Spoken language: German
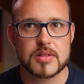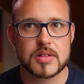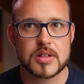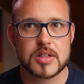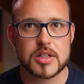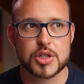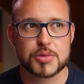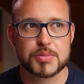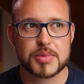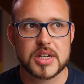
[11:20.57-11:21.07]

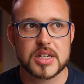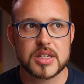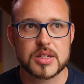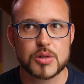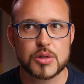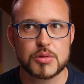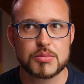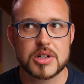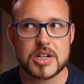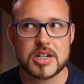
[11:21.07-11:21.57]
Ich spreche
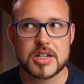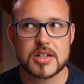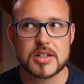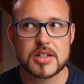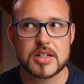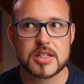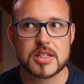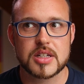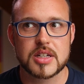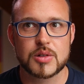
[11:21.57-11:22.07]
über,
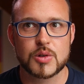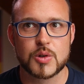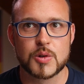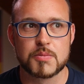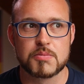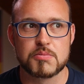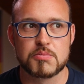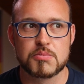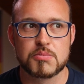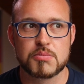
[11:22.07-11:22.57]
es geht
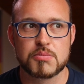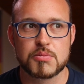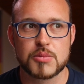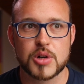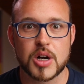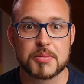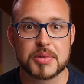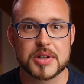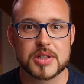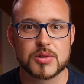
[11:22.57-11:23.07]
um
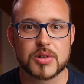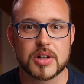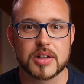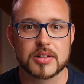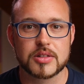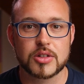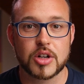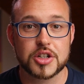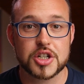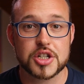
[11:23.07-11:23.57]
Kompressoren.
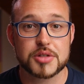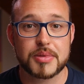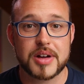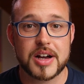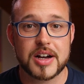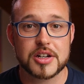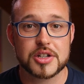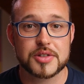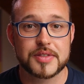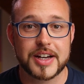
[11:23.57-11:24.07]
Deutsche
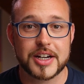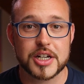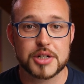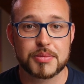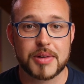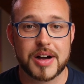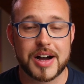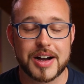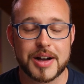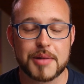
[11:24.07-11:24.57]
Sprache, schwere
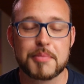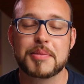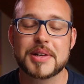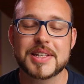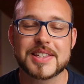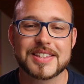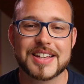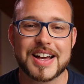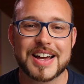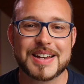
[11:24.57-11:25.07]
Sprache.
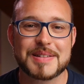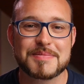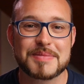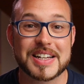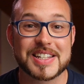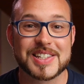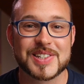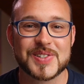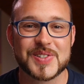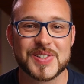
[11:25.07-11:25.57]
Bis dann,
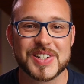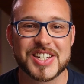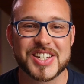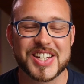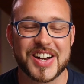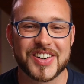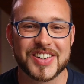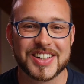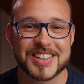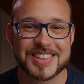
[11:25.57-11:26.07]
mach's gut,
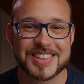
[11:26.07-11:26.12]
ciao.